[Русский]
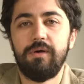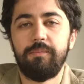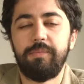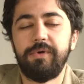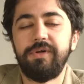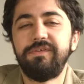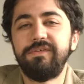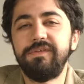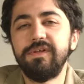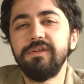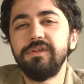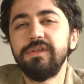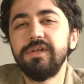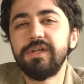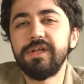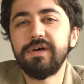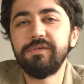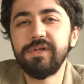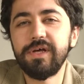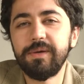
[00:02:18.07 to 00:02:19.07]
Президент
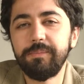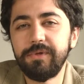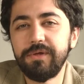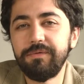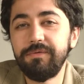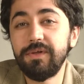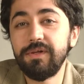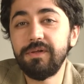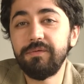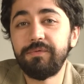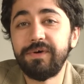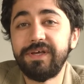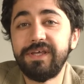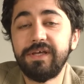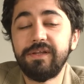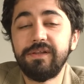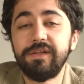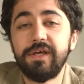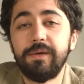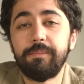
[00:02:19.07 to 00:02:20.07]
недавно объявил
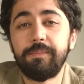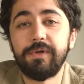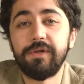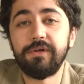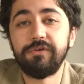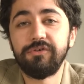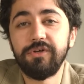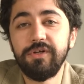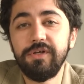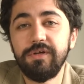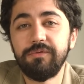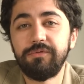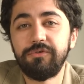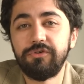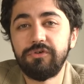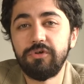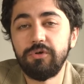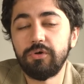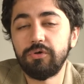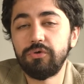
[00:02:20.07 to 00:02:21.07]
военное положение в
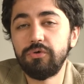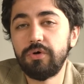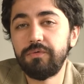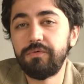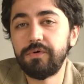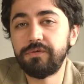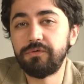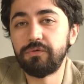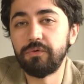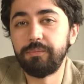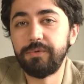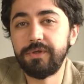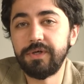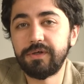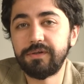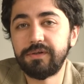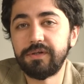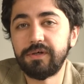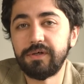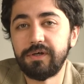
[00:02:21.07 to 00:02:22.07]
четырех новых
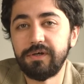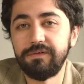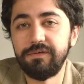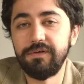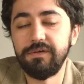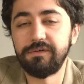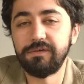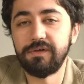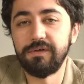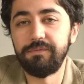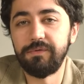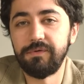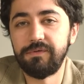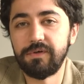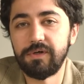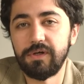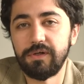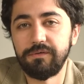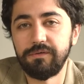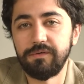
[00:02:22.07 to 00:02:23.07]
субъектах Российской
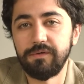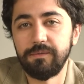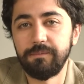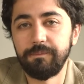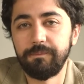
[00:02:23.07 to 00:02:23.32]
Федерации.